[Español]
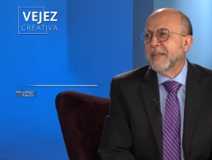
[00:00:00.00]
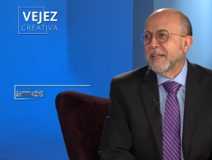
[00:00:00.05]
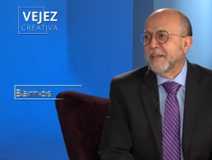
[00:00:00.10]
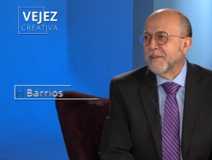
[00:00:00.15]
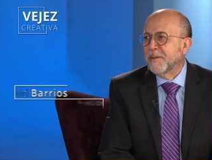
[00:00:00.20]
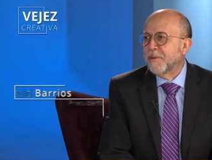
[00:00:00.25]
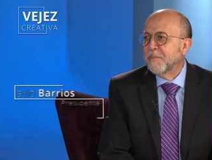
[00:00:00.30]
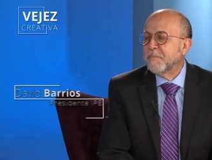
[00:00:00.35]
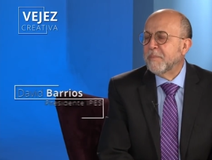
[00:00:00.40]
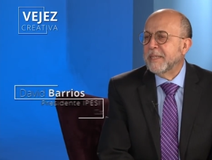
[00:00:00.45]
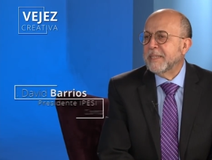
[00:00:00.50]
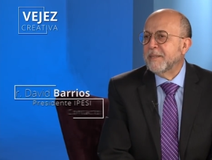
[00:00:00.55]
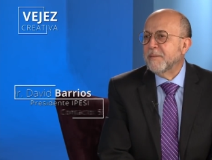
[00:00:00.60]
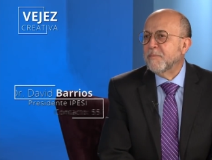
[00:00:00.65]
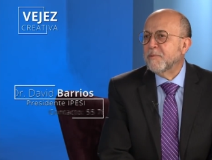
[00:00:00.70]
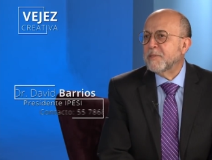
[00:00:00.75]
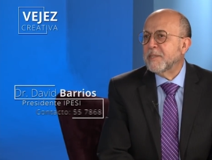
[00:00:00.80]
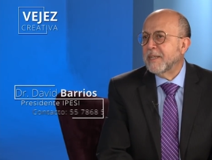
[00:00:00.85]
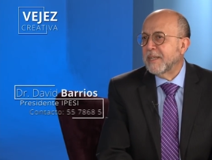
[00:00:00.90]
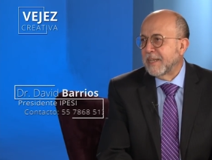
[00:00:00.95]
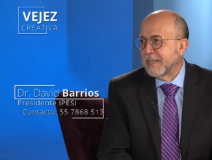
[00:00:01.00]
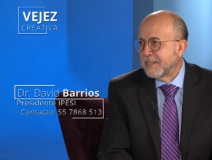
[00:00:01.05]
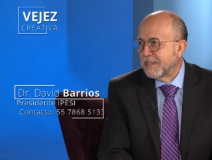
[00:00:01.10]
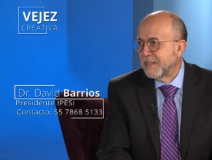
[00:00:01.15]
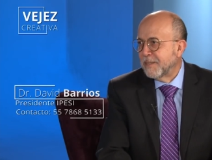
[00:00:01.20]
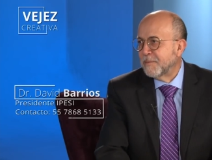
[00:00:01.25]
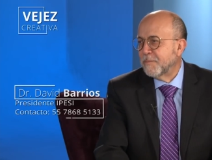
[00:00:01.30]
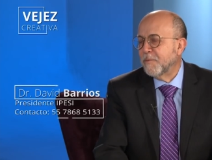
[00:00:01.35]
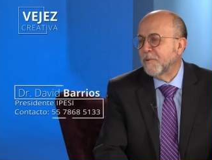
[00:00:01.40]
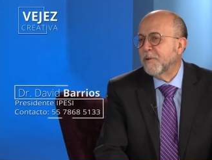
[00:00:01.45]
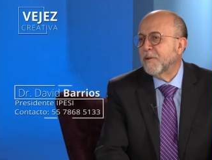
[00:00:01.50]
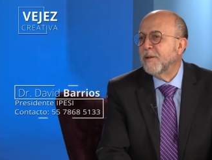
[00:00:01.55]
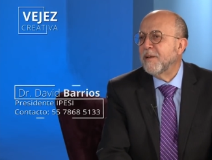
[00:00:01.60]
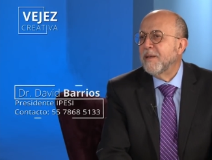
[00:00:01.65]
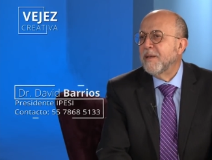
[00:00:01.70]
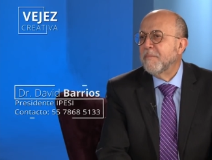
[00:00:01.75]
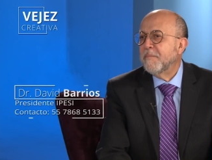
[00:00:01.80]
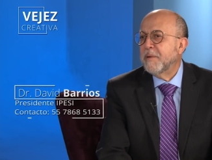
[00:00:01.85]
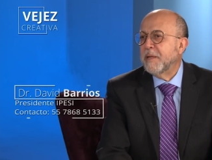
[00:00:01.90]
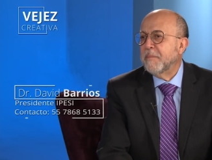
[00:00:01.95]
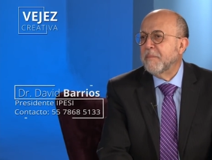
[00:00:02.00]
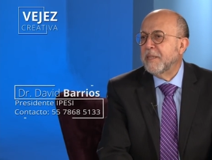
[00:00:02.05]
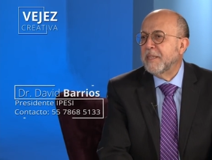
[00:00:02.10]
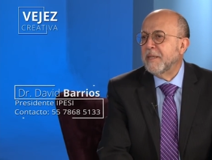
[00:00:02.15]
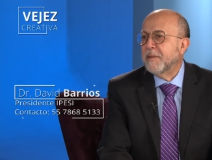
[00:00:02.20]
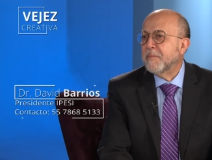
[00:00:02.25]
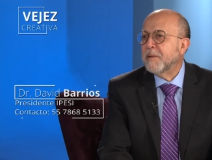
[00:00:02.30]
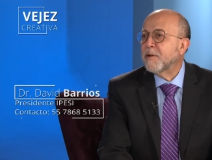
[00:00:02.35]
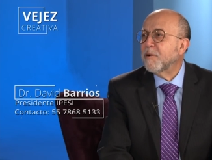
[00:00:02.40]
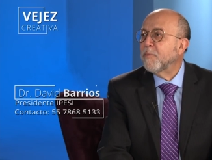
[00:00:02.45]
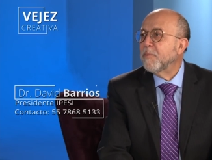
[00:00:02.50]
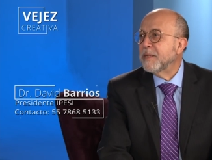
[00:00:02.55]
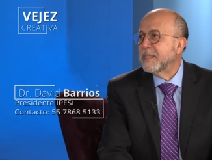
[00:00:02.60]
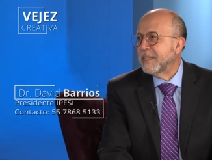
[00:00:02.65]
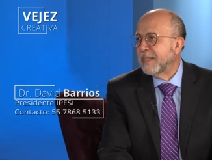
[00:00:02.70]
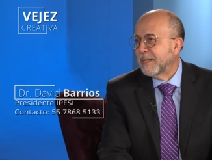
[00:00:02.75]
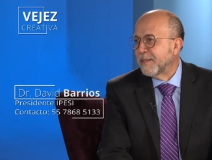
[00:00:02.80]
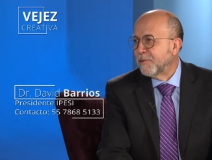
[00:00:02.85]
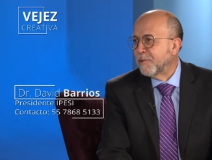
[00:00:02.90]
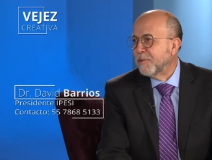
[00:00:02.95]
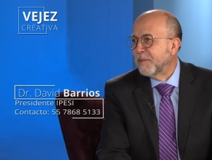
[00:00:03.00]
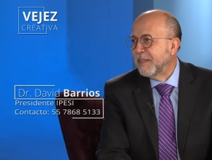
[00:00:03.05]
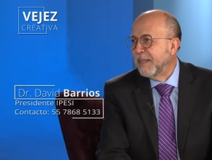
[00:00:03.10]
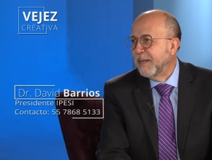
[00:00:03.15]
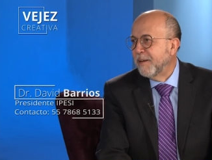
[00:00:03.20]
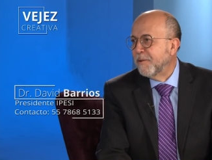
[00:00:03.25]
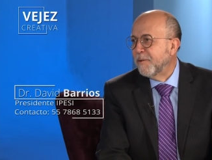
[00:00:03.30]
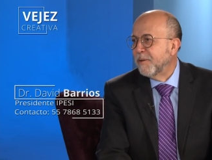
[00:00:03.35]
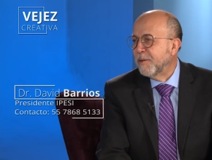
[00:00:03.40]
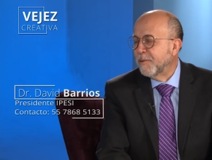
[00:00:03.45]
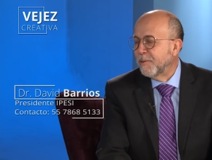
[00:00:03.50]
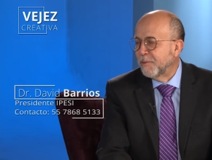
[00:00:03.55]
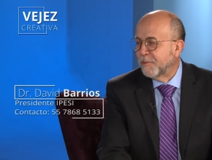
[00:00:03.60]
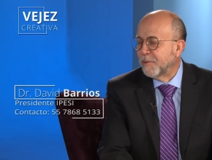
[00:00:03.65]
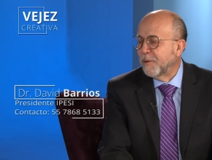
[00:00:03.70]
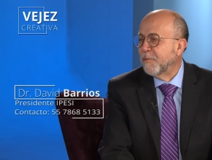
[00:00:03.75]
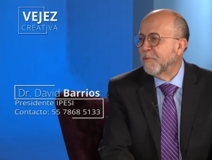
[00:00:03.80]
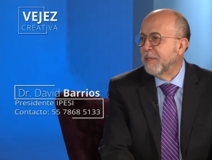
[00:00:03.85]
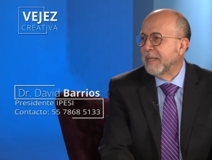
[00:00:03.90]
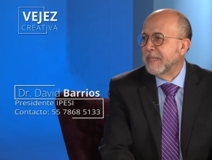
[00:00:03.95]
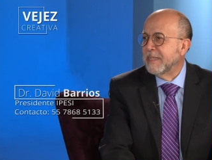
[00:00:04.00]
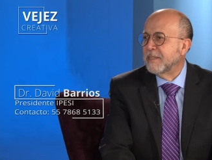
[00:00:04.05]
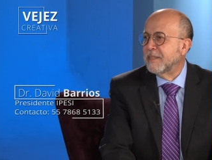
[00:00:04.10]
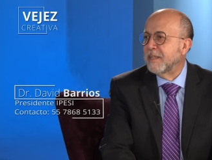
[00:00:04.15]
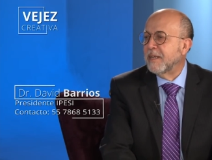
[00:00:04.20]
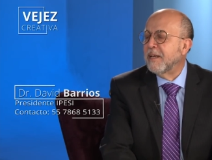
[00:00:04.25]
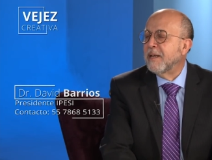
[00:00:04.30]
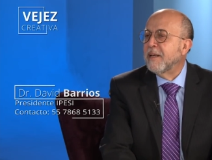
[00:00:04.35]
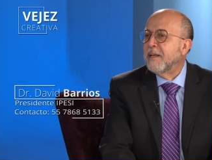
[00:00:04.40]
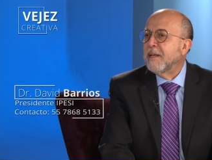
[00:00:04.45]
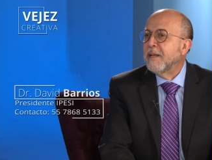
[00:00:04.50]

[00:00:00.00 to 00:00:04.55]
que no, Pati. Muchas gracias por permitirme conversar contigo y con tu audiencia.